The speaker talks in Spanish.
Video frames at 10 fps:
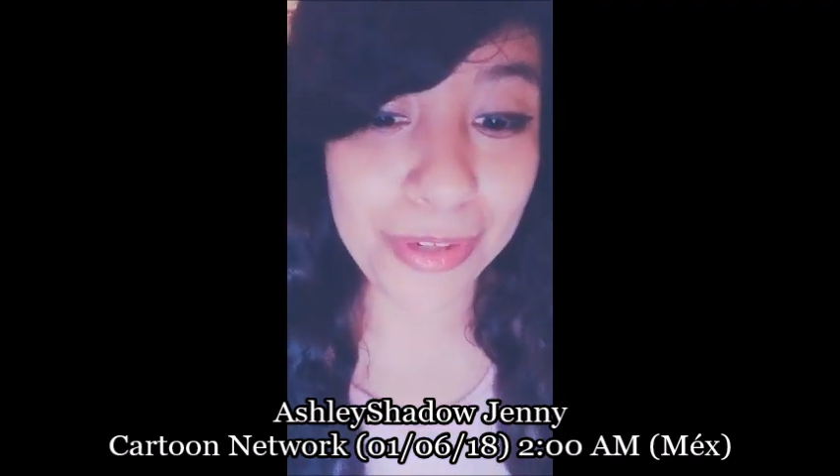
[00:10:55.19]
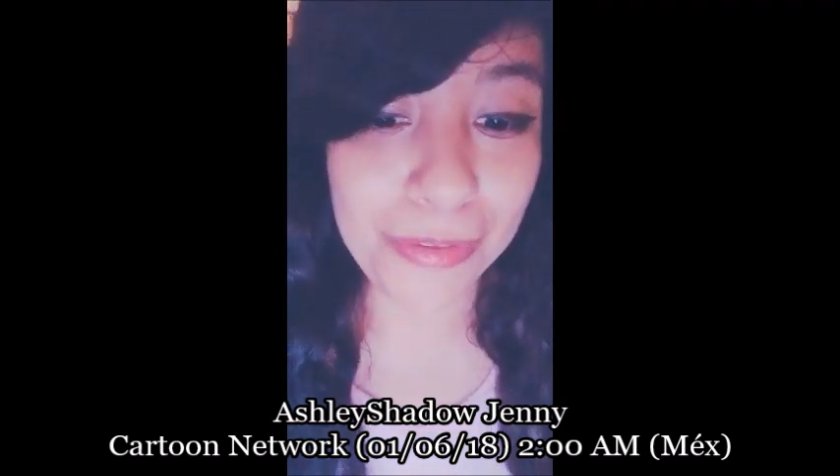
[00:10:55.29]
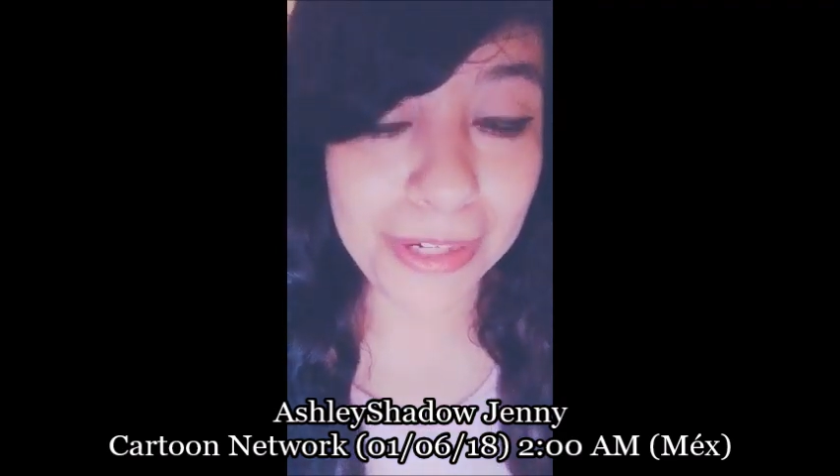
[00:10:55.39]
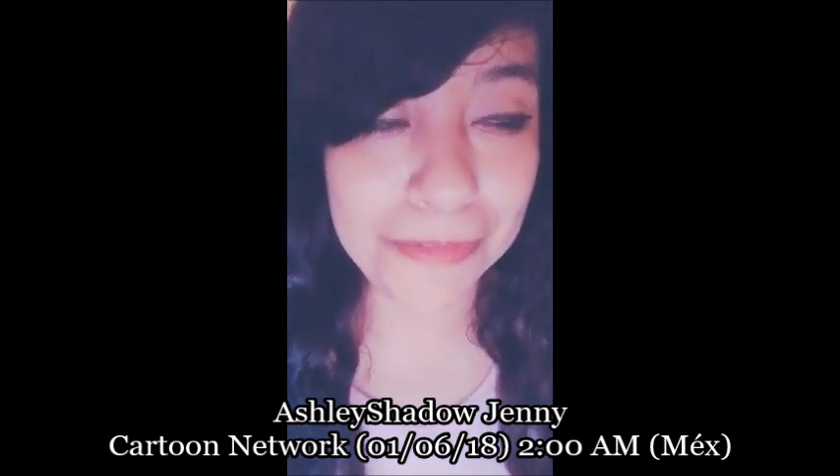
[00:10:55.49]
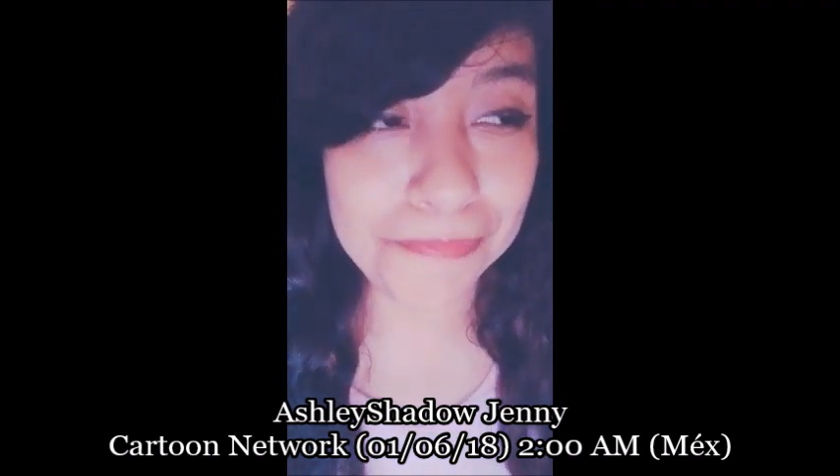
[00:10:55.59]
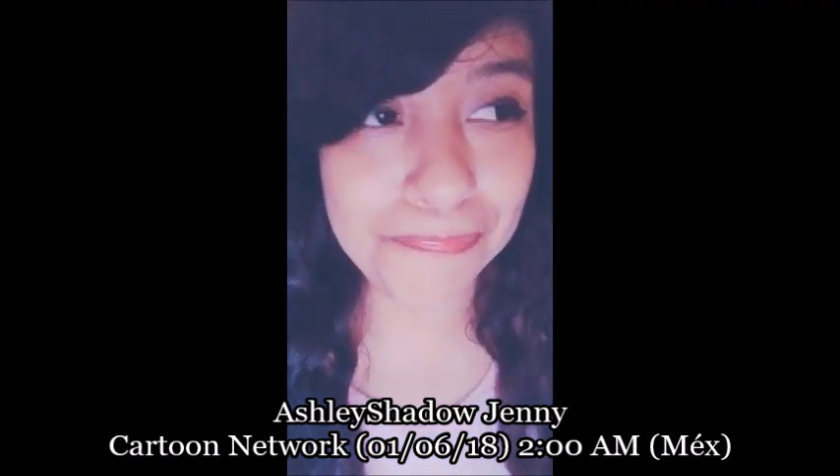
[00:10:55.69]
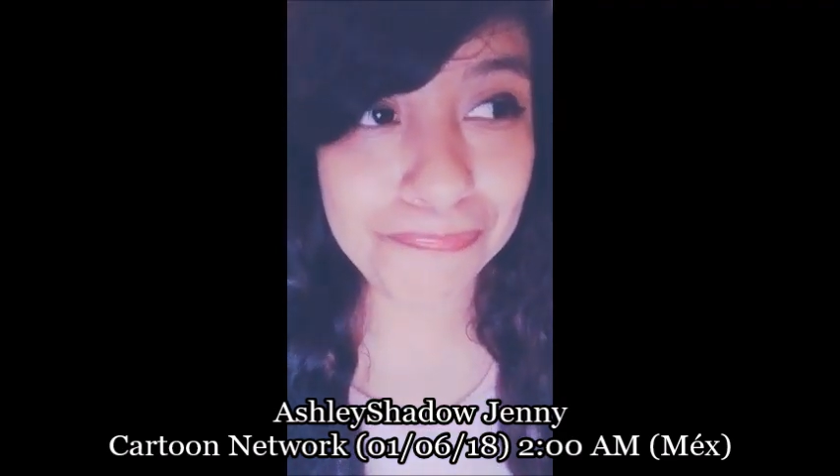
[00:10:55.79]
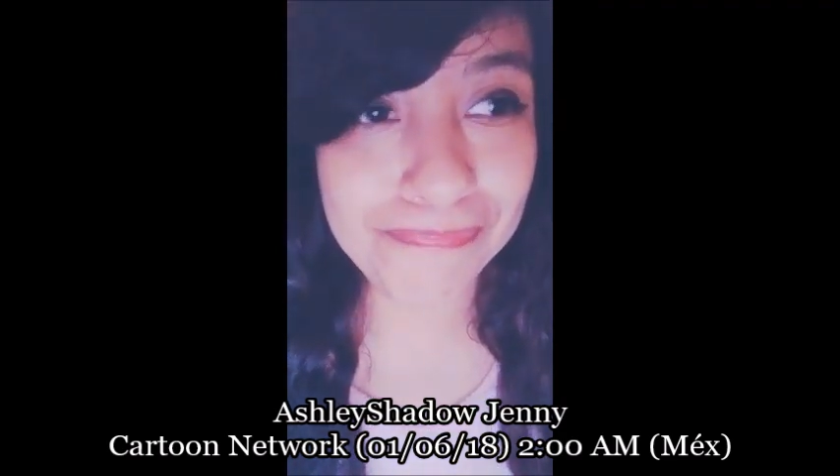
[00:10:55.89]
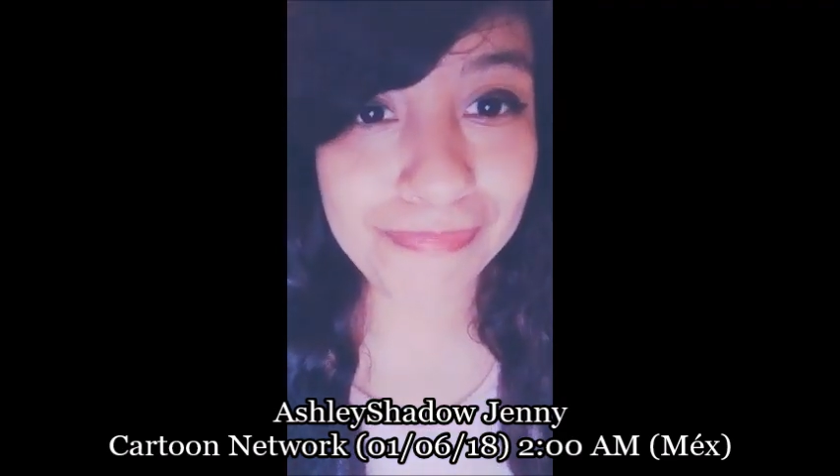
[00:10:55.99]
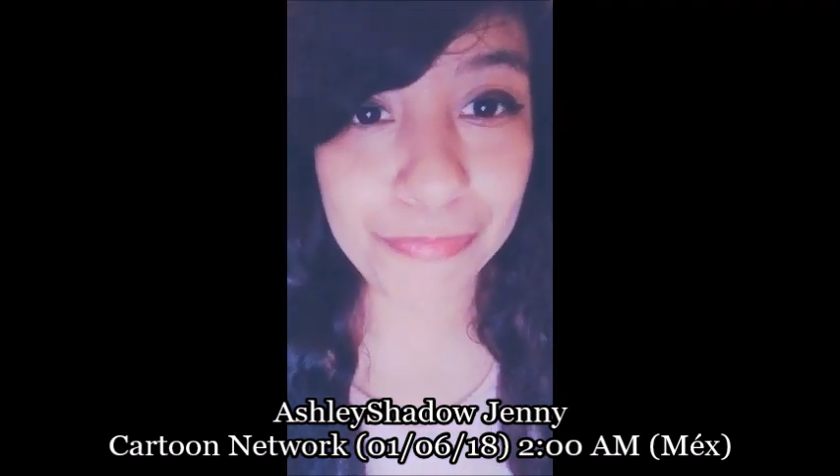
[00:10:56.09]
pero bueno,
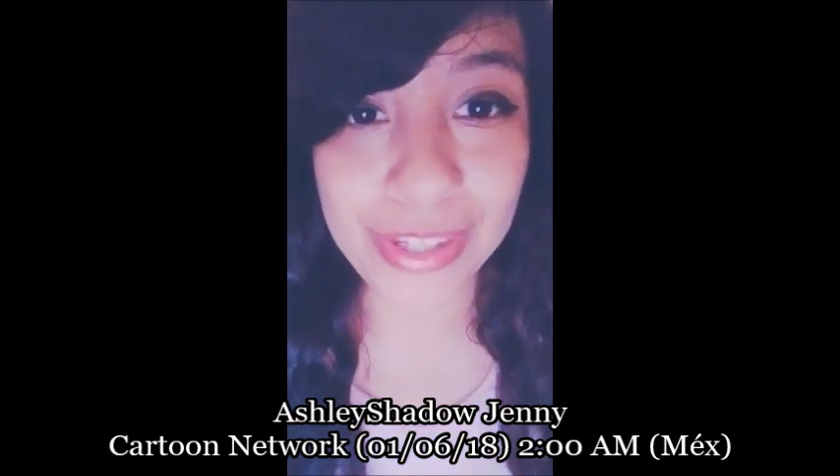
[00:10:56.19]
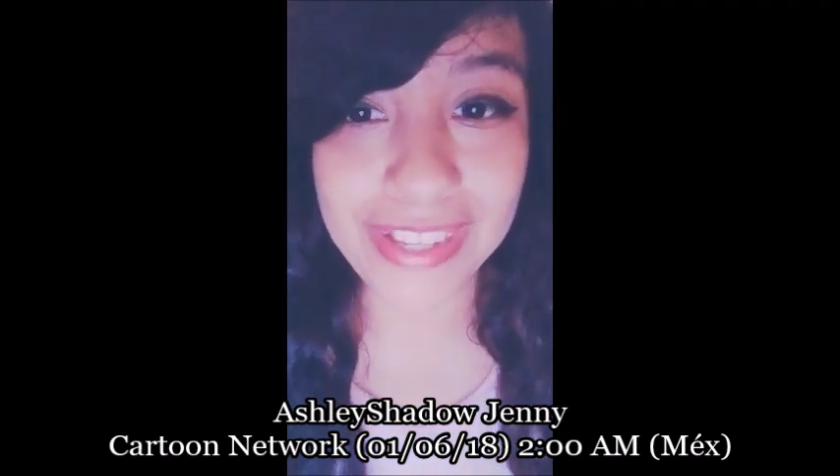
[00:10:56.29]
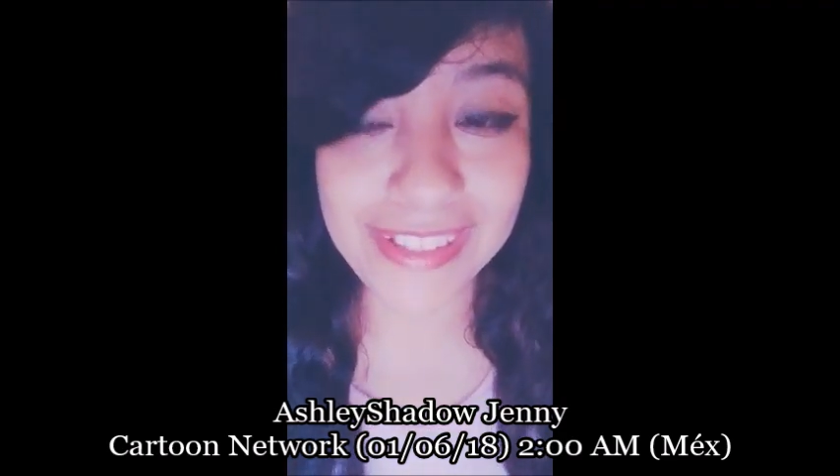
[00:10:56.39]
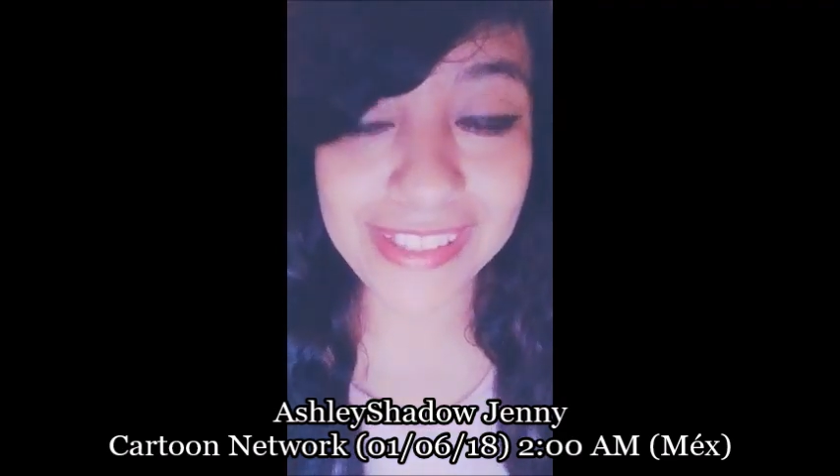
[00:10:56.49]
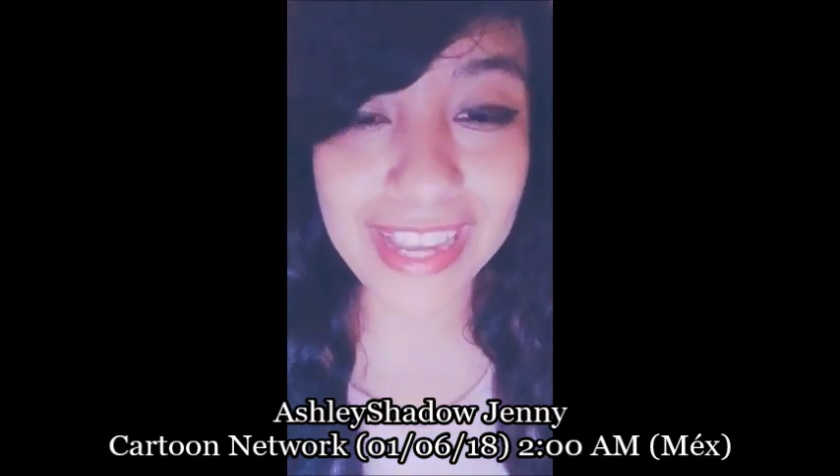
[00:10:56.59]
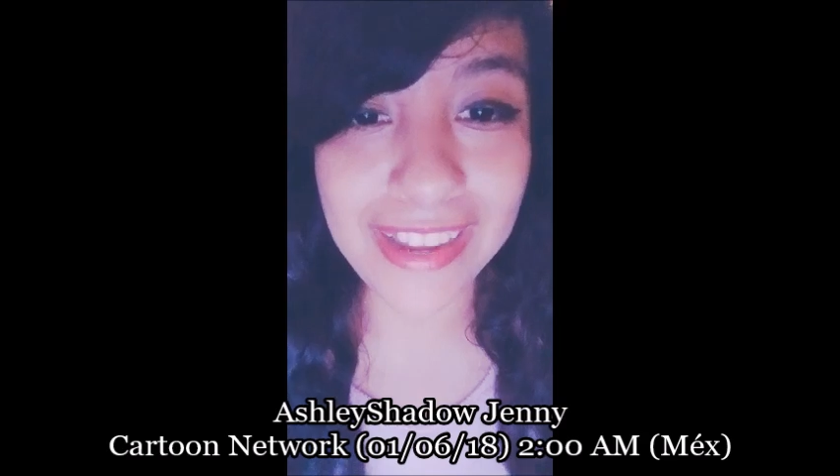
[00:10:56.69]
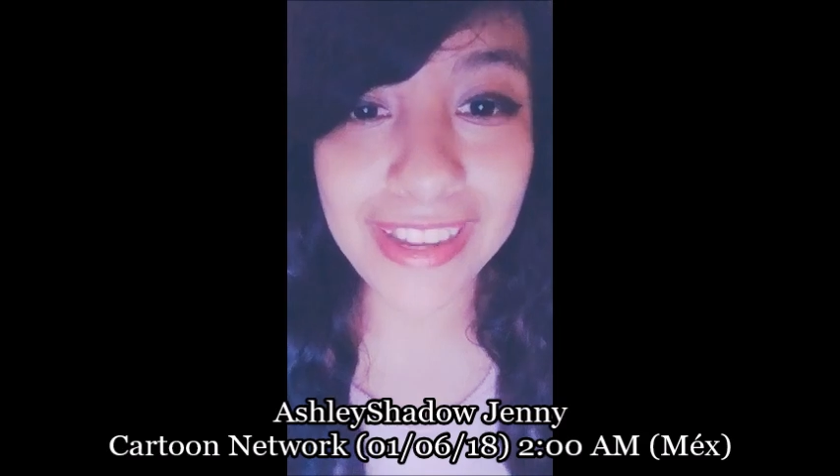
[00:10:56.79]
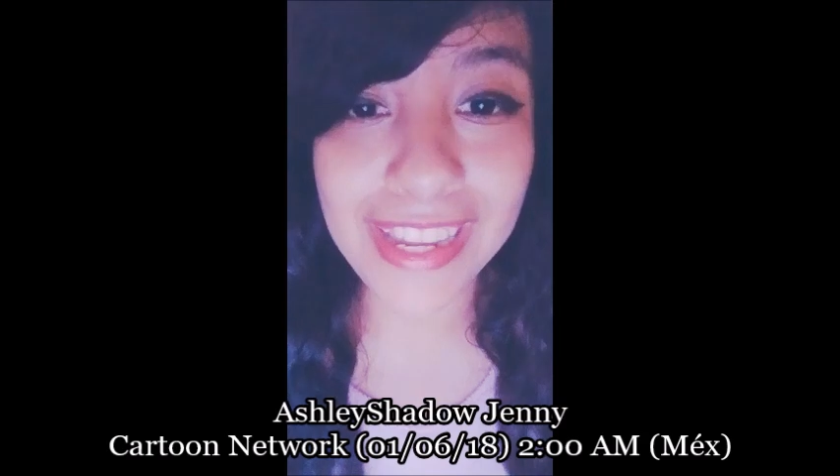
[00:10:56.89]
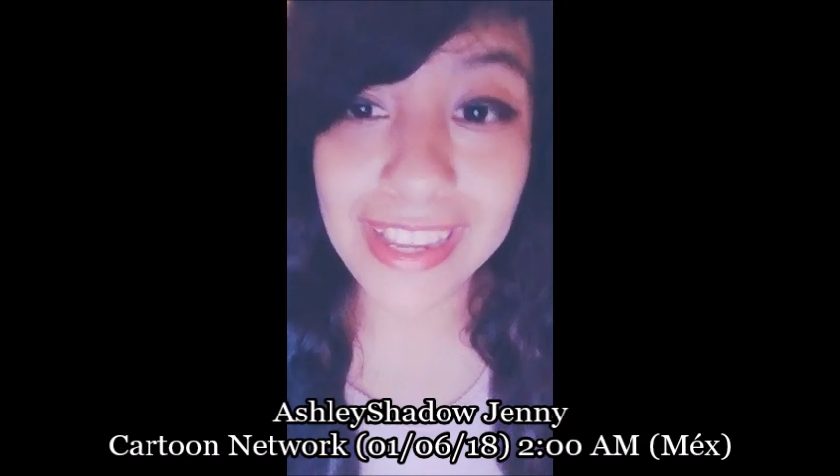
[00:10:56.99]
pues ahí está.